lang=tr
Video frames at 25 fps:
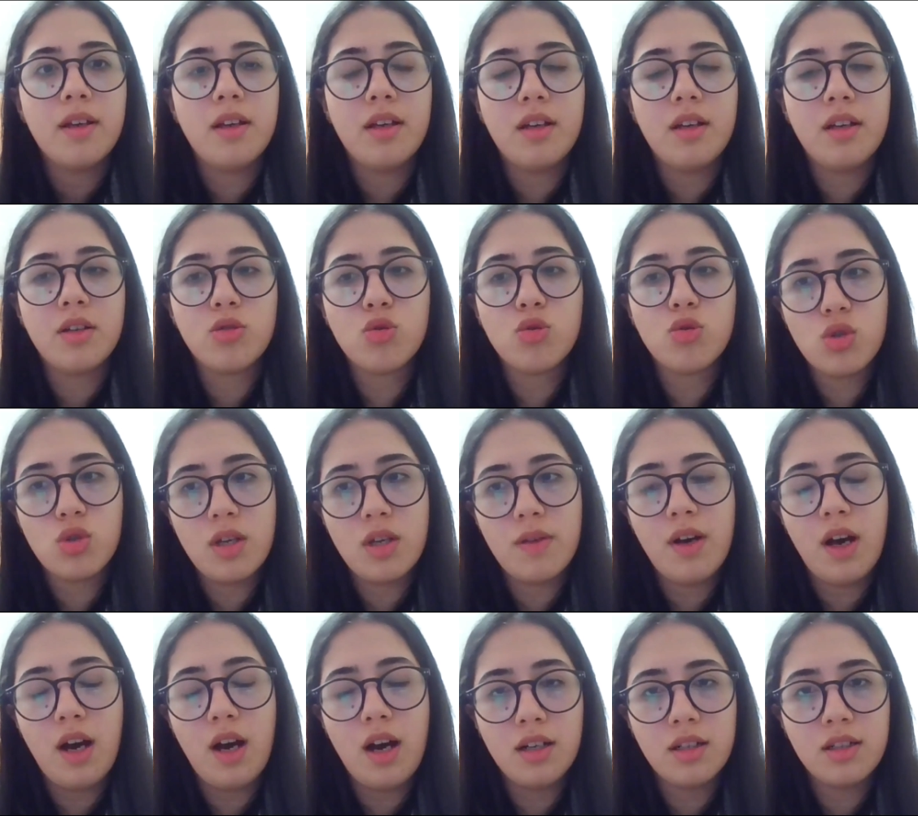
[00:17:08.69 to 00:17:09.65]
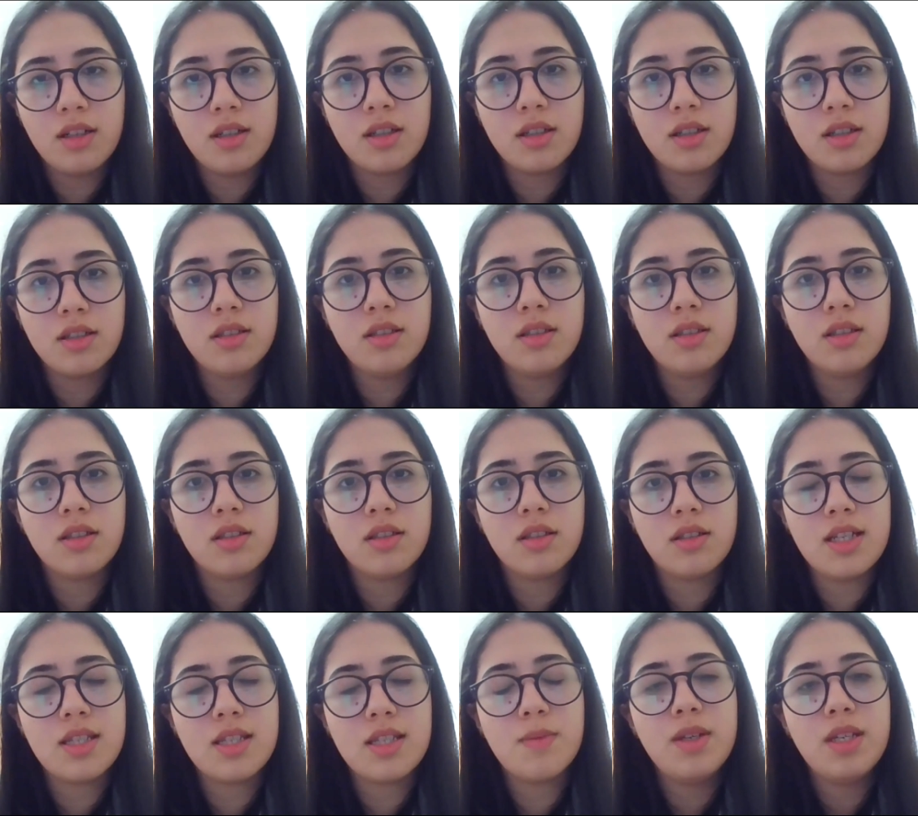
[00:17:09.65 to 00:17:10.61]
E, Rusya ve Ankara'nın
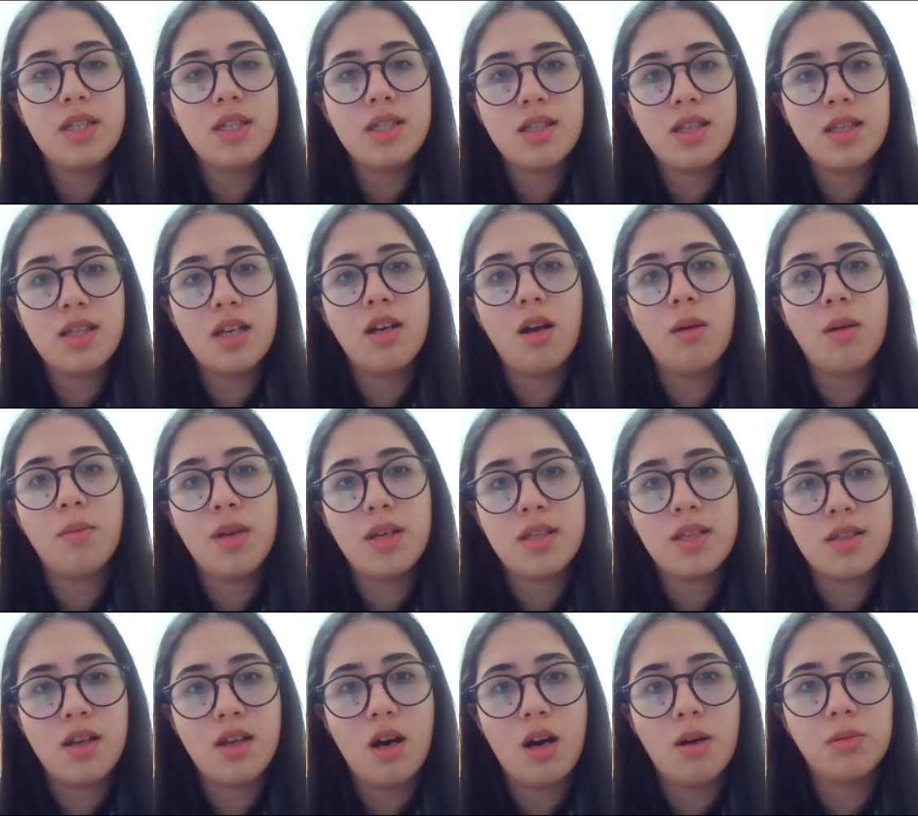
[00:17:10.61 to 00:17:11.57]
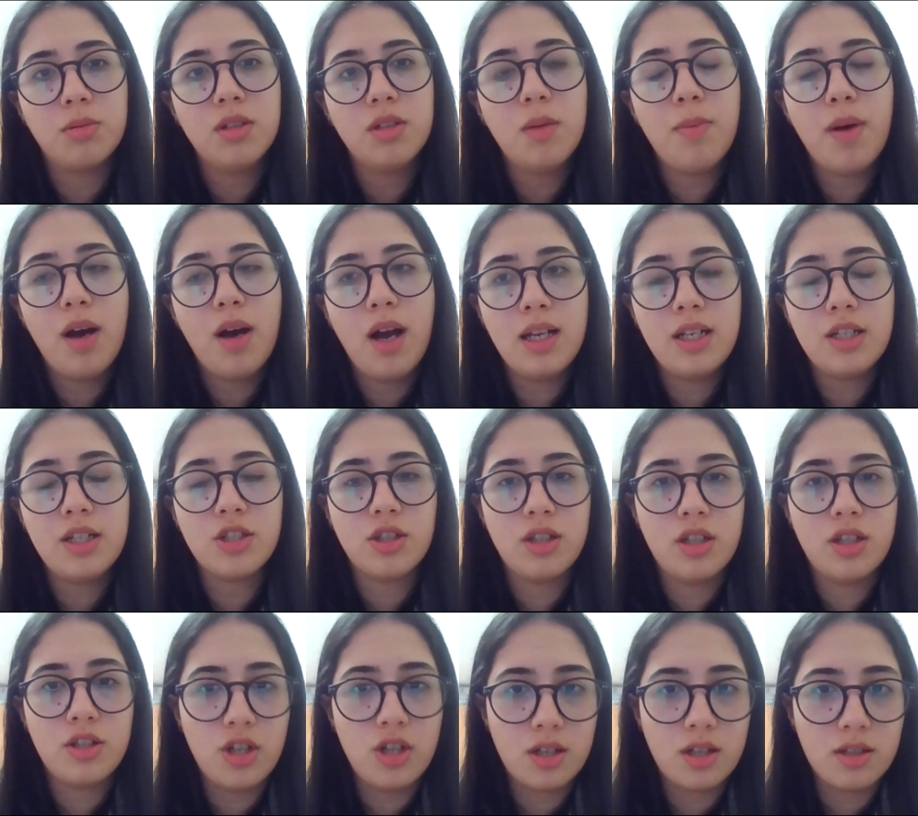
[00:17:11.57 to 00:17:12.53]
resmi Instagram hesabında
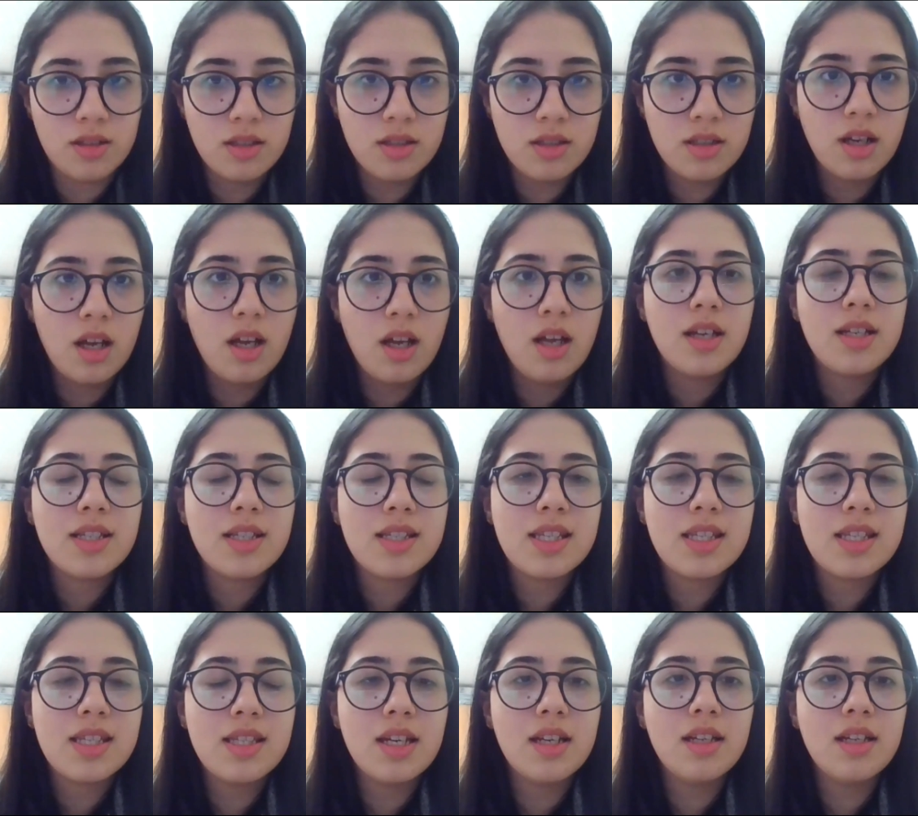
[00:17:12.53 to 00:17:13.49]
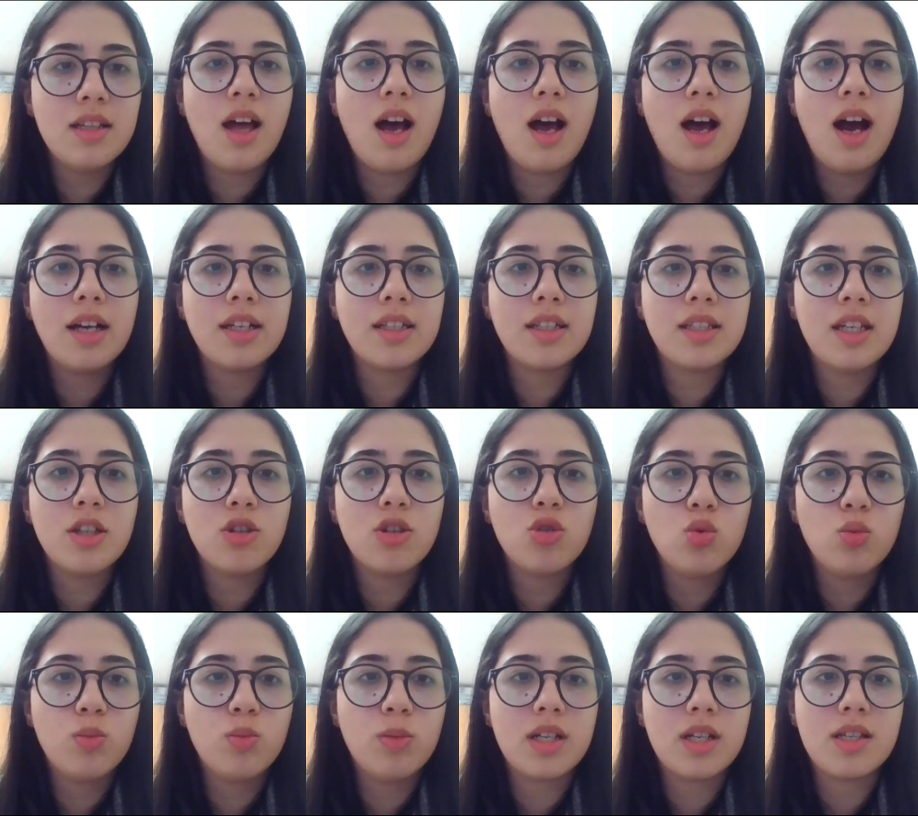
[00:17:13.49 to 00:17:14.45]
paylaşılacaktır. Sizlerin
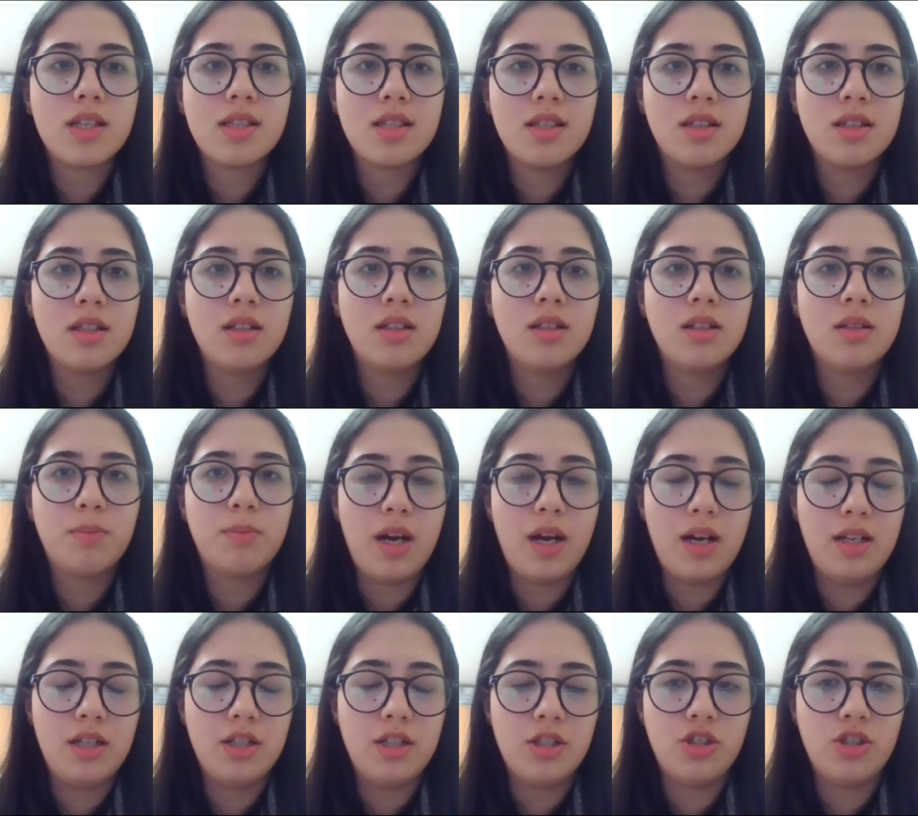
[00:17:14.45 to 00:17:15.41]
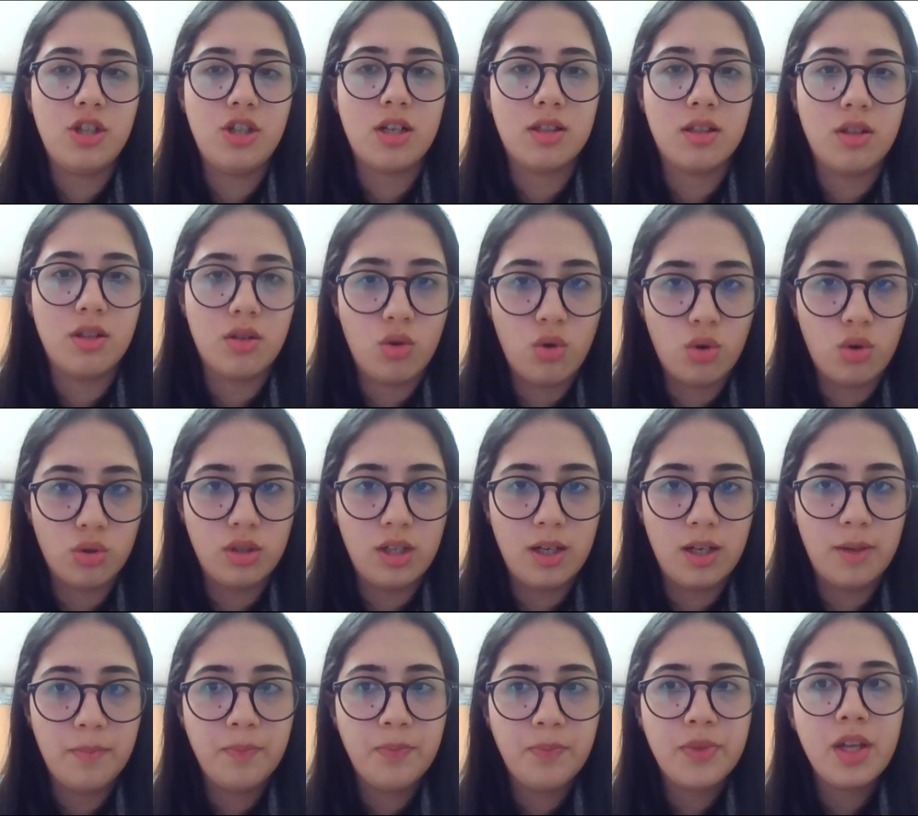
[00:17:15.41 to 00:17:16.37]
anket numarasını paylaşacaklar
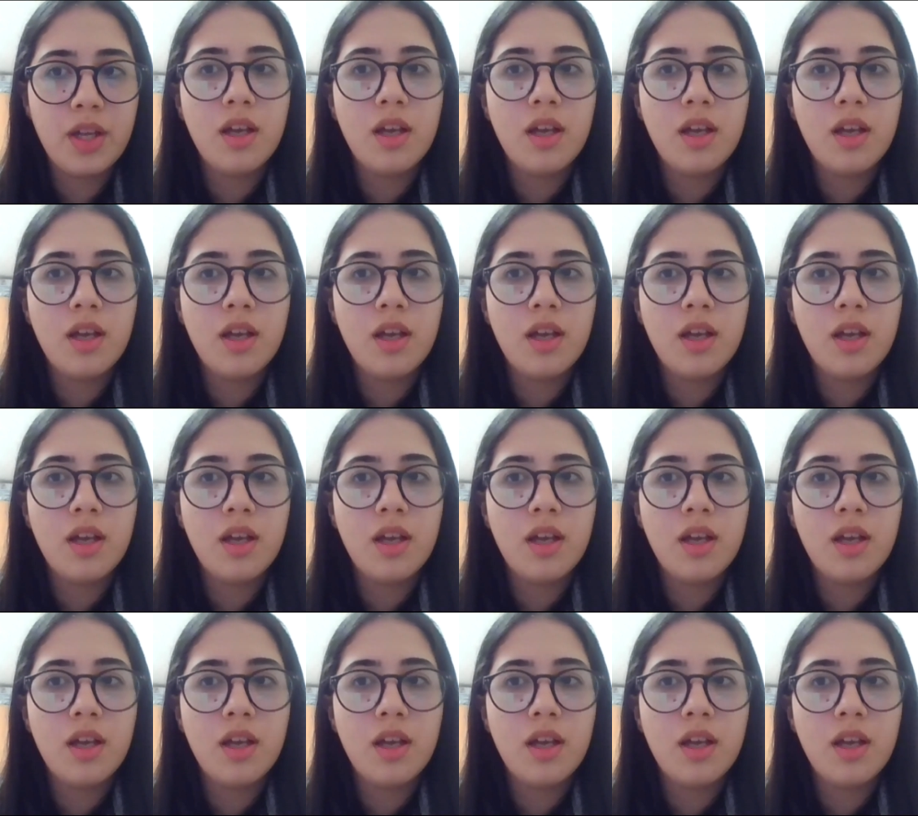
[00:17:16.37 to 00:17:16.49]
orada.